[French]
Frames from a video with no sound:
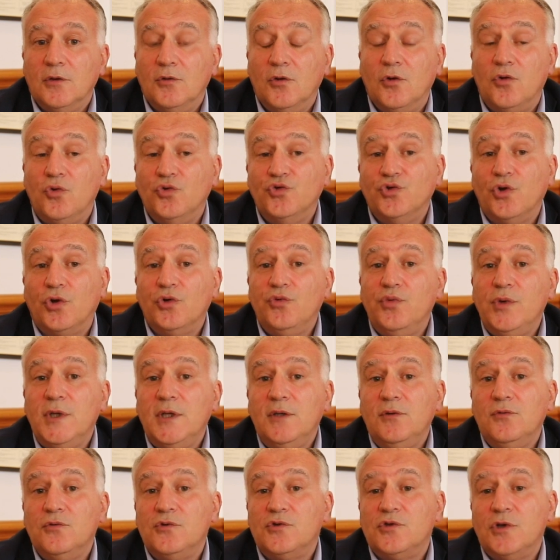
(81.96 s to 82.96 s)
Donc
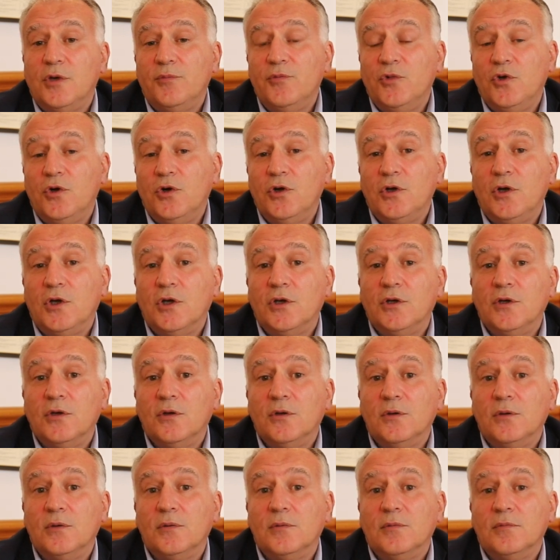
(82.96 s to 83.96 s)
aujourd'hui, nous sommes donc
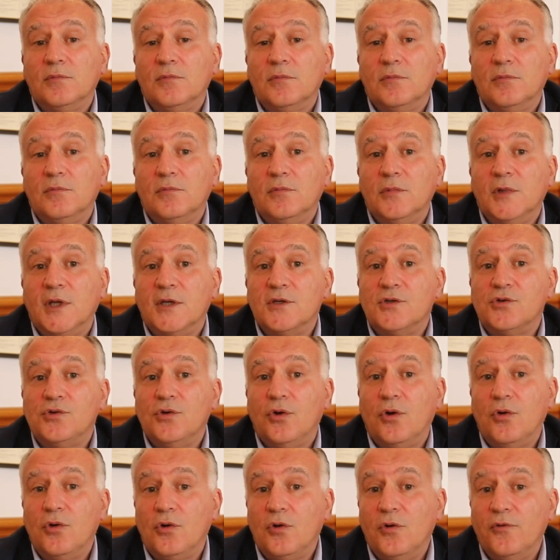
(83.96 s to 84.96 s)
dans ce
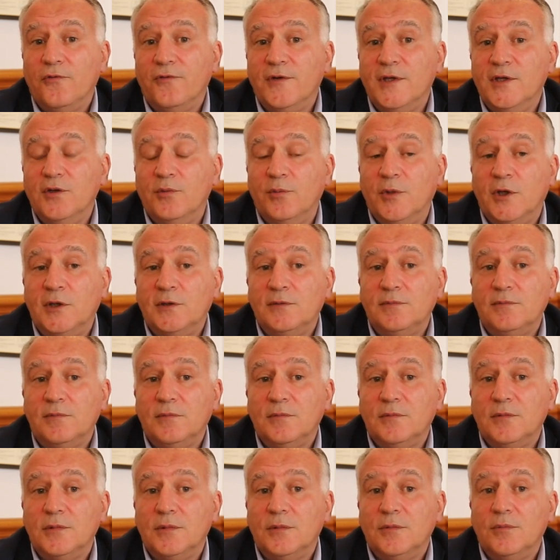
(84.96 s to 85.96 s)
reconfinement
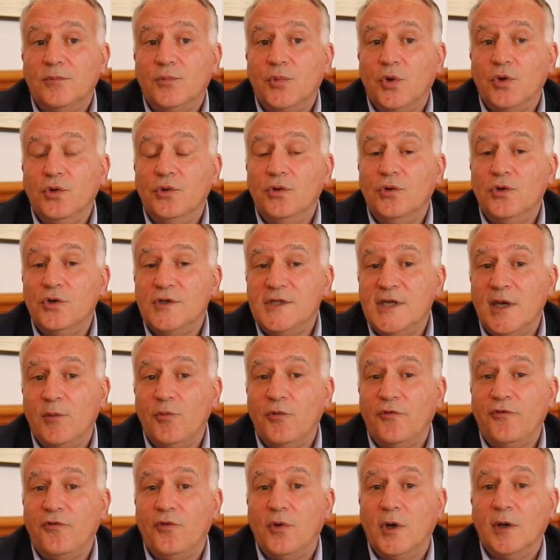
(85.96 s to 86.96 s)
pour une
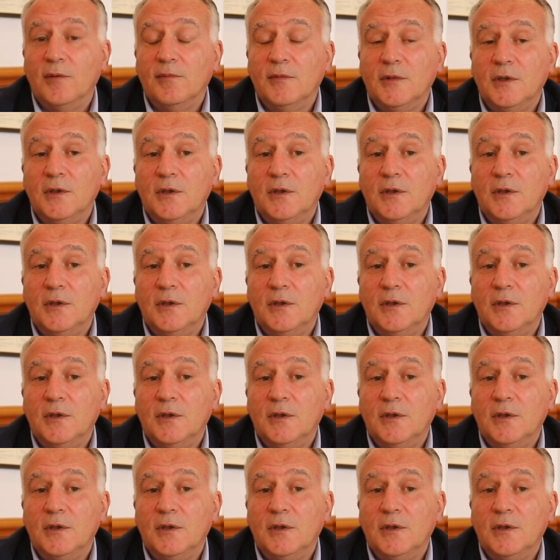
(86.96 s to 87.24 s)
deuxième fois